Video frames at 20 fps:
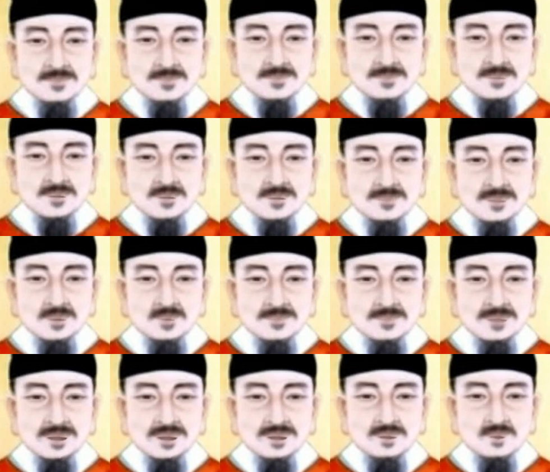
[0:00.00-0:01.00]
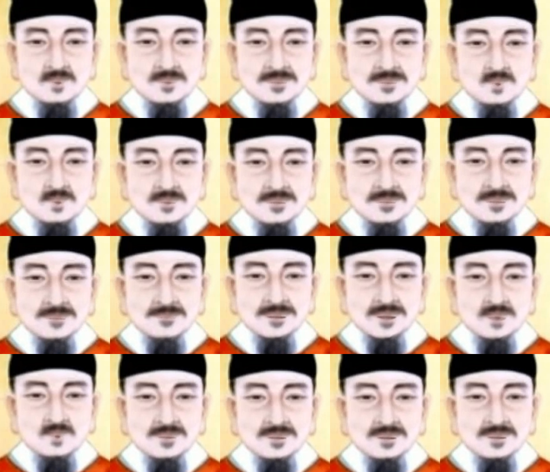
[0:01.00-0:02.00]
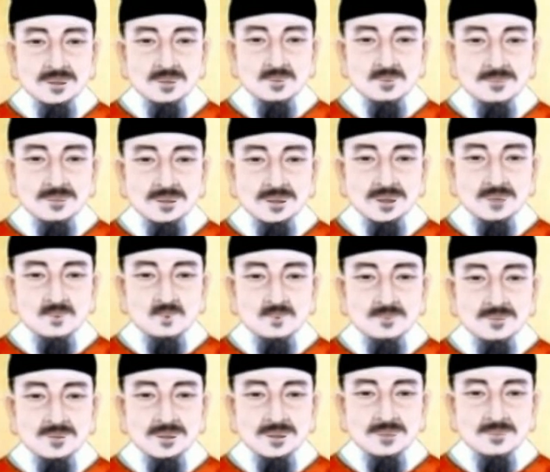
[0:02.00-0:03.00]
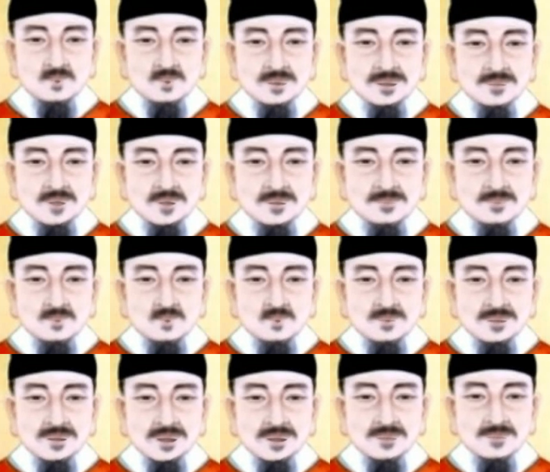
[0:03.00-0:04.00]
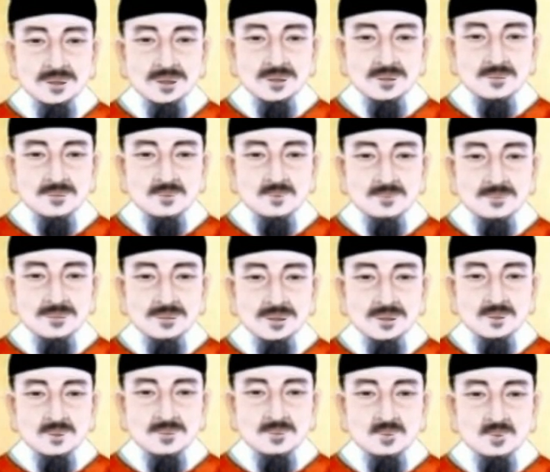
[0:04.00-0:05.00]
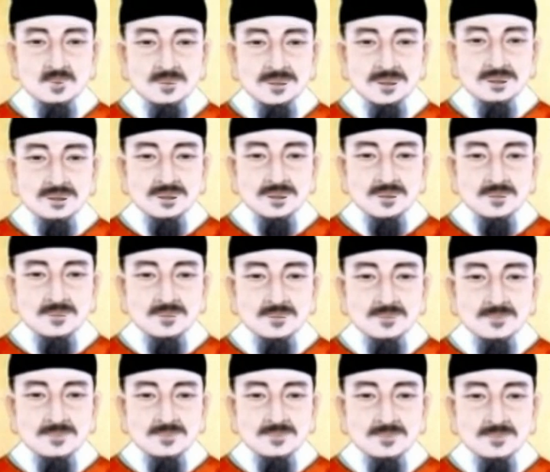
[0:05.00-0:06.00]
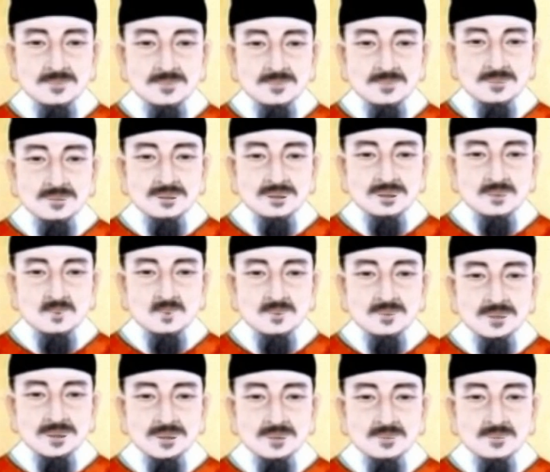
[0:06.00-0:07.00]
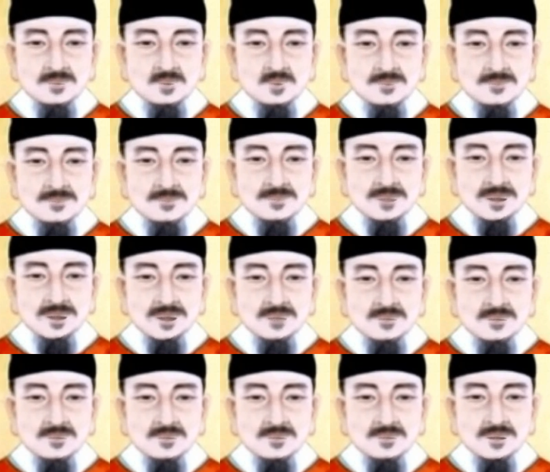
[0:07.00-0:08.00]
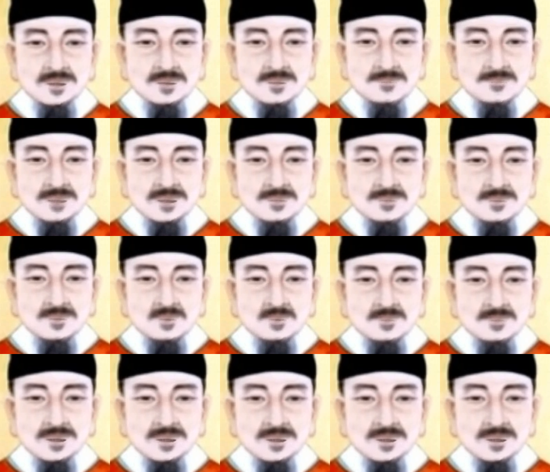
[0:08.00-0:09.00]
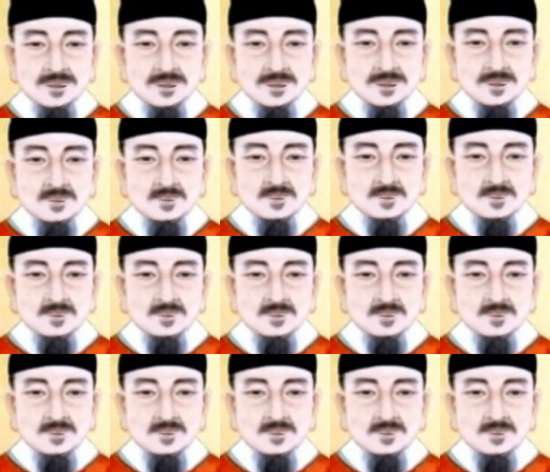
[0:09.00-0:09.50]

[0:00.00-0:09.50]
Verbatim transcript: 태종의 셋째 아들인 세종의 이름은 도이며 어릴 때의 이름은 원정이었습니다. 1418년에 태자로 있던 형량영대군이 밀려나면서